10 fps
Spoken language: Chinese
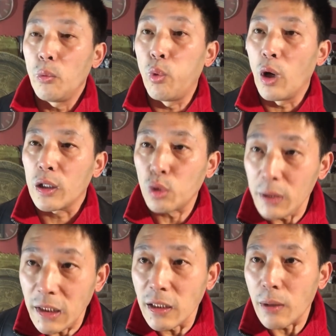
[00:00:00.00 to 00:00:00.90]
我
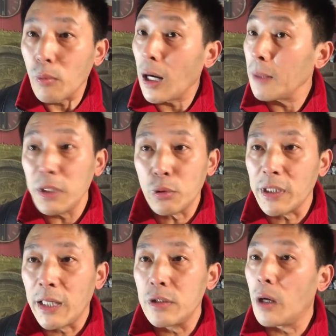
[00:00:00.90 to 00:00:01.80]
推测，我还没做
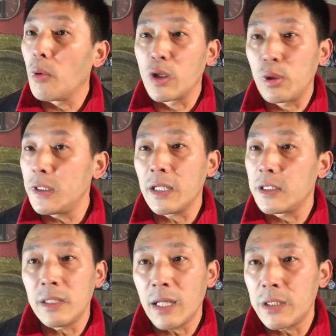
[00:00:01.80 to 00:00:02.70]
研究啊，我推测
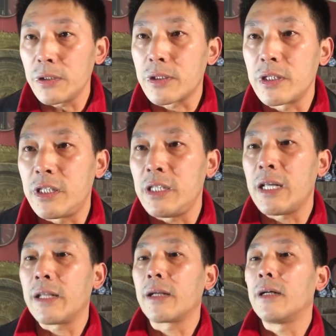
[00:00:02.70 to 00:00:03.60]
应该就是纪
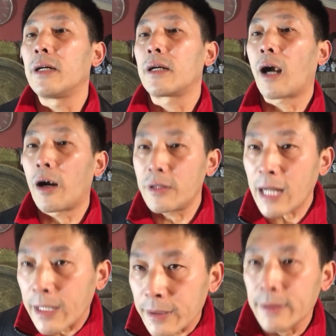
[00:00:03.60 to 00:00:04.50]
念那个二
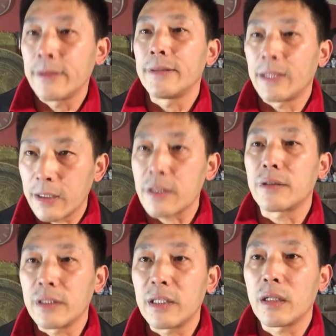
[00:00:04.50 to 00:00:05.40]
战那个时
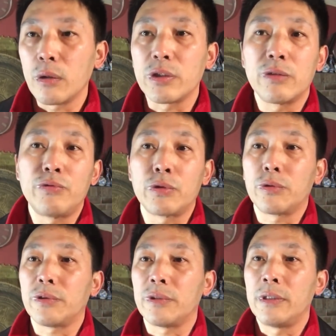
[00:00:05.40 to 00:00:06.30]
候的那个罗斯福
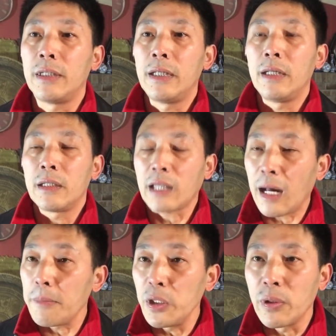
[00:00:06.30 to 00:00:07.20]
总统。
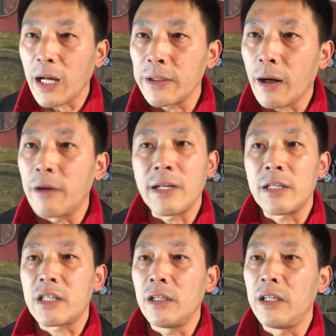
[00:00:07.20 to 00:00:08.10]
他没有看到二战
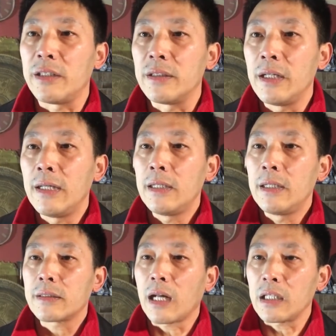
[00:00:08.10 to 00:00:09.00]
的胜利，
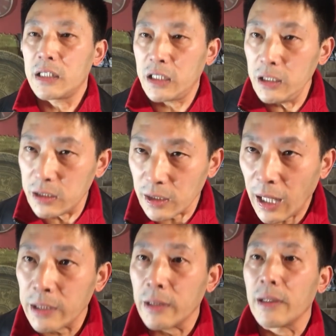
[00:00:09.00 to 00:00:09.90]
他的妻子
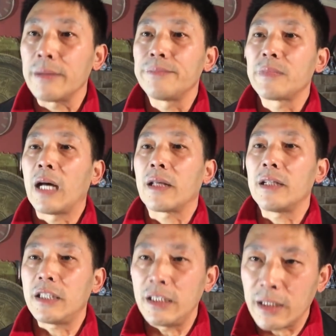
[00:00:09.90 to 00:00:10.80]
看到了，哎，他
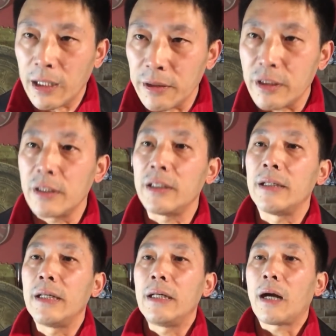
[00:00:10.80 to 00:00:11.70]
的妻子看到胜
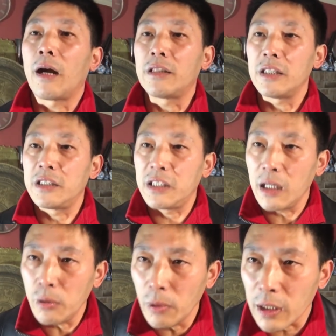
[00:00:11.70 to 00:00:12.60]
利，而且
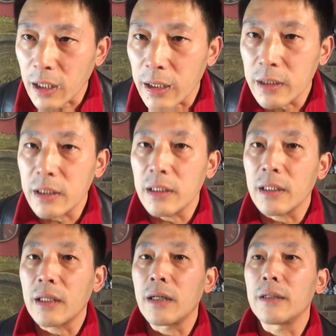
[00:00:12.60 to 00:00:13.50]
接过了他的这
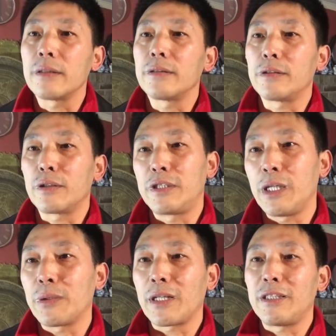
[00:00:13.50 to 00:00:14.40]
个，就是
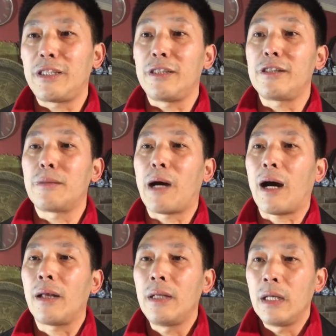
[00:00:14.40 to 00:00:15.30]
接过他的旗帜
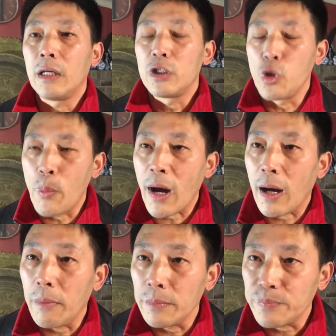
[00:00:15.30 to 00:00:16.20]
吧，就
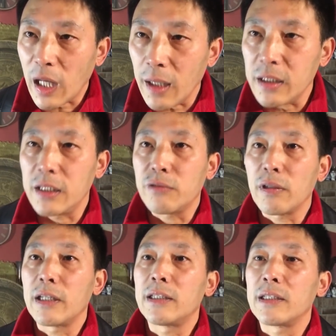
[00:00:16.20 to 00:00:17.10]
把他提出
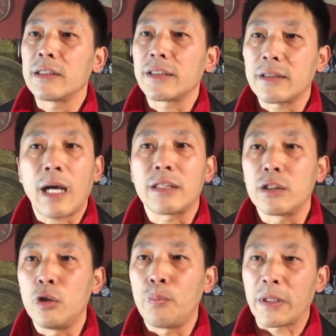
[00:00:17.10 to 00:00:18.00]
来的这个四大
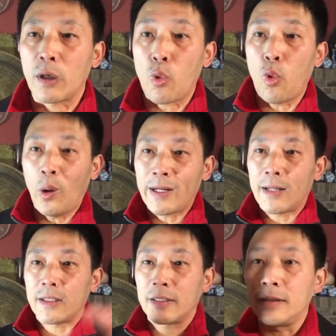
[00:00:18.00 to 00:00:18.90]
自由，把它扩
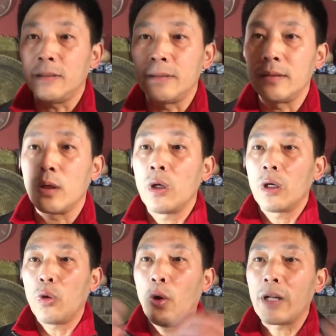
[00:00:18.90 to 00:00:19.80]
展成
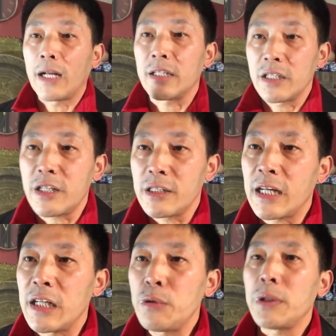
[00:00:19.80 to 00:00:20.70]
扩展成世
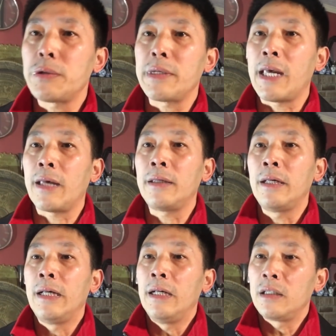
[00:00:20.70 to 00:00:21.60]
界人权宣言。
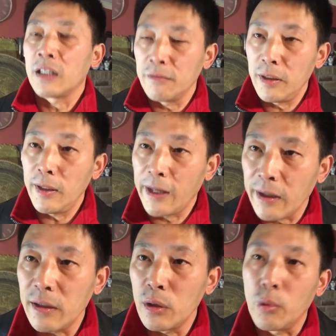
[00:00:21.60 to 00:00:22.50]
成为
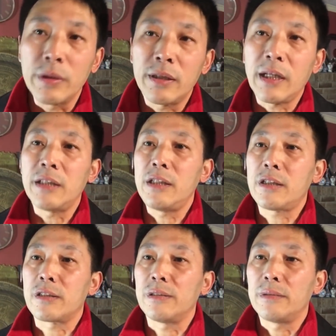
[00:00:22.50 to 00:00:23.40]
联合国的奠基
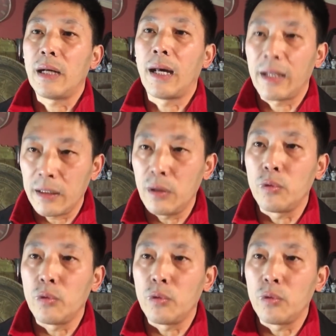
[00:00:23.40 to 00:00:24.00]
石啊！联合